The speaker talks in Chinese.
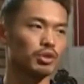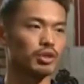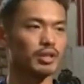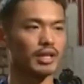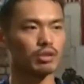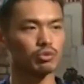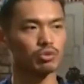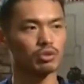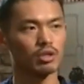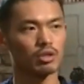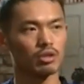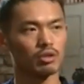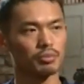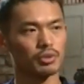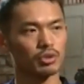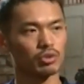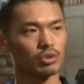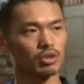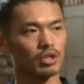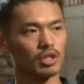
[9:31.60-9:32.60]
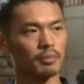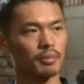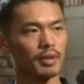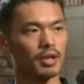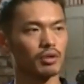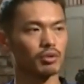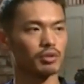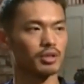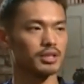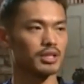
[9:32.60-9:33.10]
把所有的压缩到，比如说
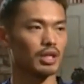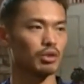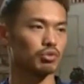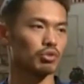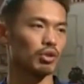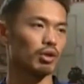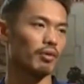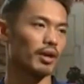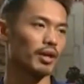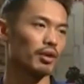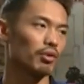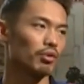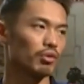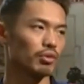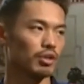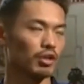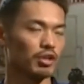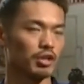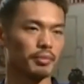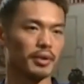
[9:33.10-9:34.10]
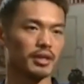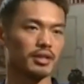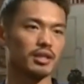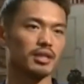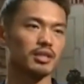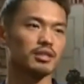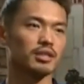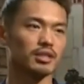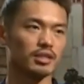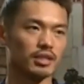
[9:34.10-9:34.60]
礼拜六的下午训练完以后，到礼
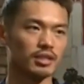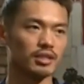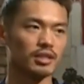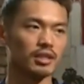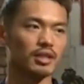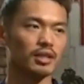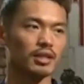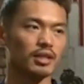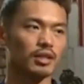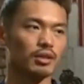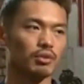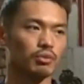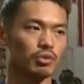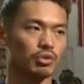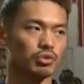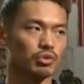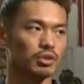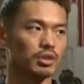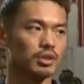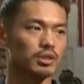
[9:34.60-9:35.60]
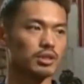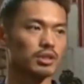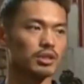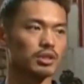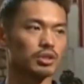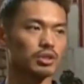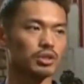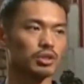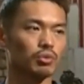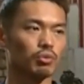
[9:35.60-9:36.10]
拜天一整天。我觉
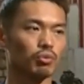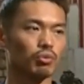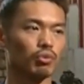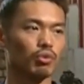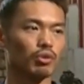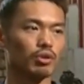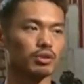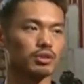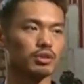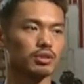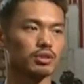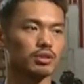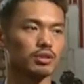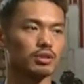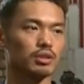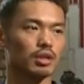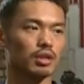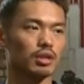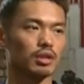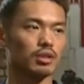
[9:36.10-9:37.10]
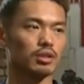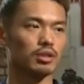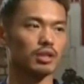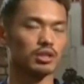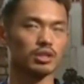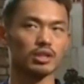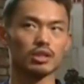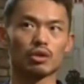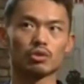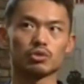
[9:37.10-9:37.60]
得这个是我呃
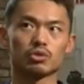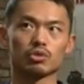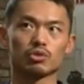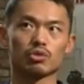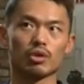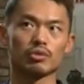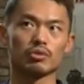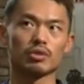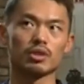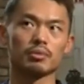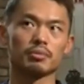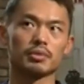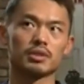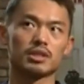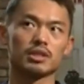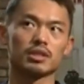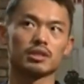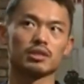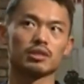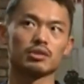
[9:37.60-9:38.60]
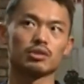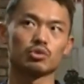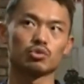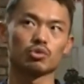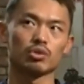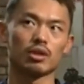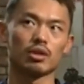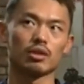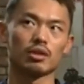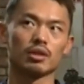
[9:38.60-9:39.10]
也是要求团队你们尽可
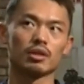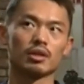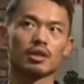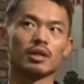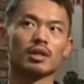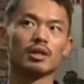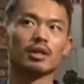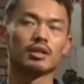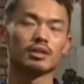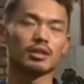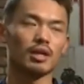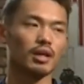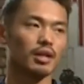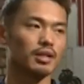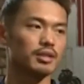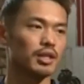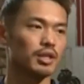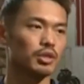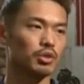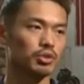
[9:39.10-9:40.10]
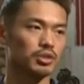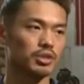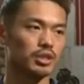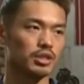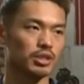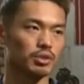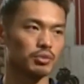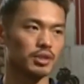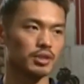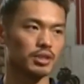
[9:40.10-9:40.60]
能去做到的。当然，在
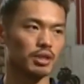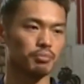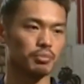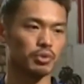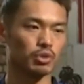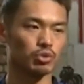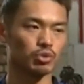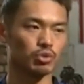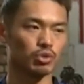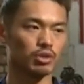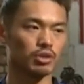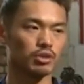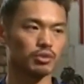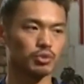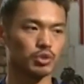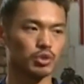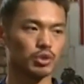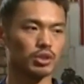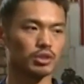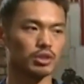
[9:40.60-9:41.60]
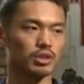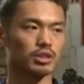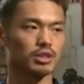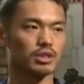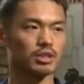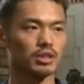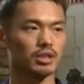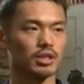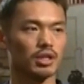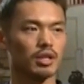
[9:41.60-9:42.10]
有些情况下，比如说确
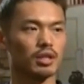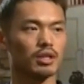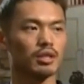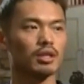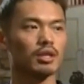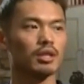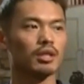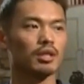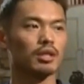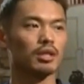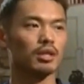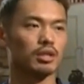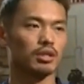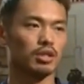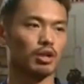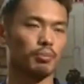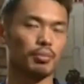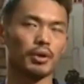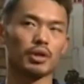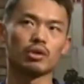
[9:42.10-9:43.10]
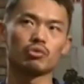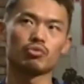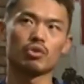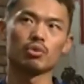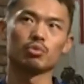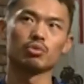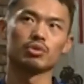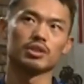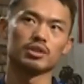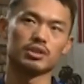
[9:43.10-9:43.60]
实今天。要
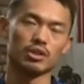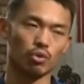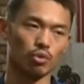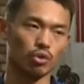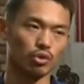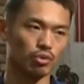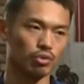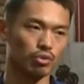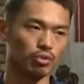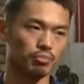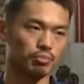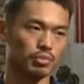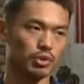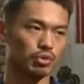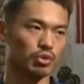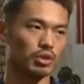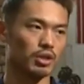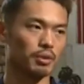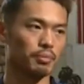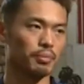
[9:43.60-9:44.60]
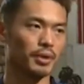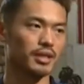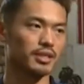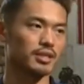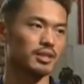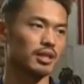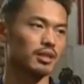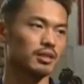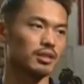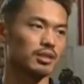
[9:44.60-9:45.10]
配合队伍的一些活动，比如说
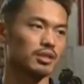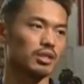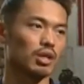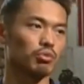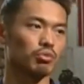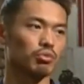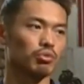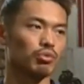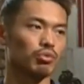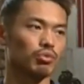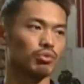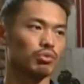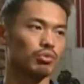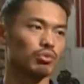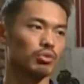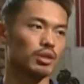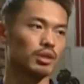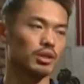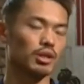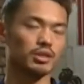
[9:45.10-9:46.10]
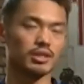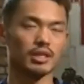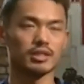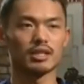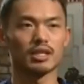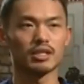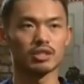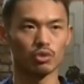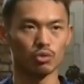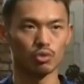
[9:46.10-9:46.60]
礼拜三的上午，呃，
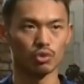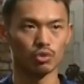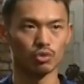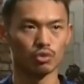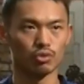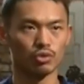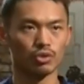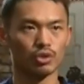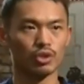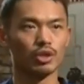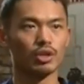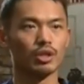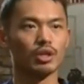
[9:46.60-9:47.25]
要参加一些活动，